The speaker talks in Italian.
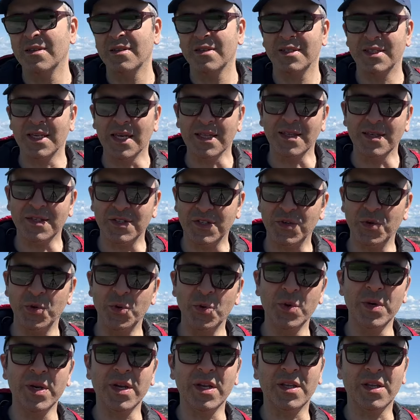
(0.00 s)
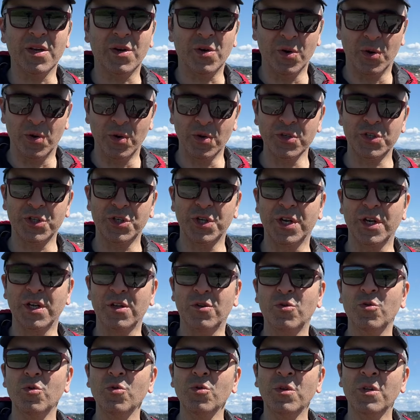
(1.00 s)
Siete sicuri di
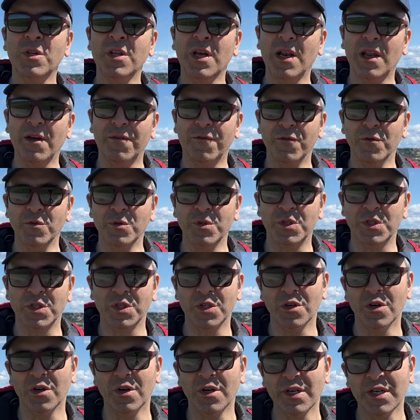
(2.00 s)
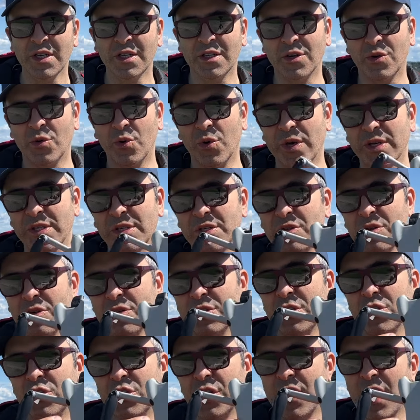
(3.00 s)
conoscere tutte le funzioni di questo
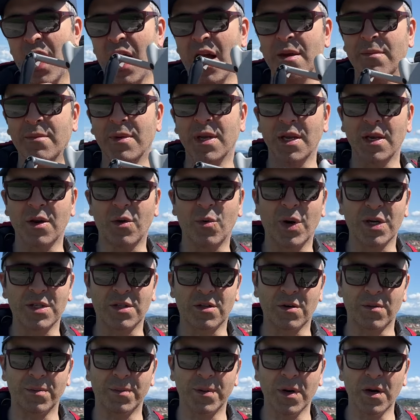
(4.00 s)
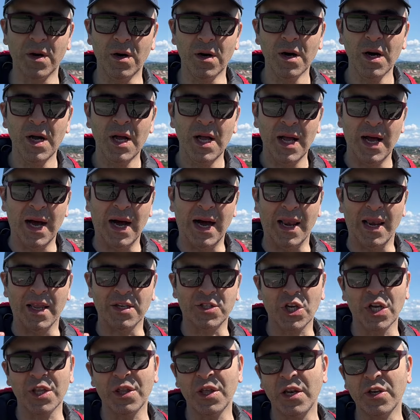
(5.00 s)
DJI Mini 4 Pro?
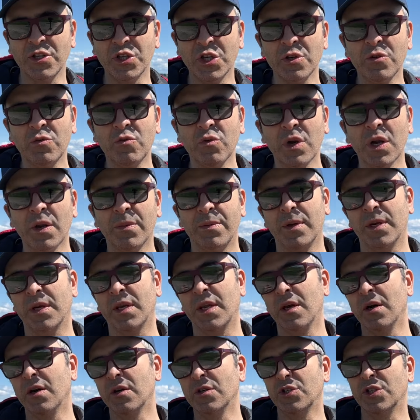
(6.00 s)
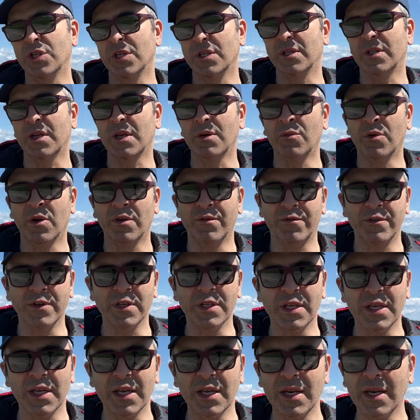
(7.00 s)
Allacciate le cinture perché oggi andremo a
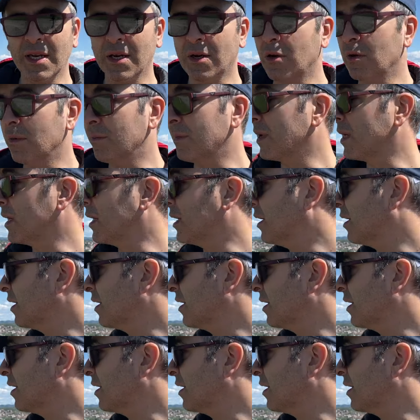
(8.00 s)
vedere come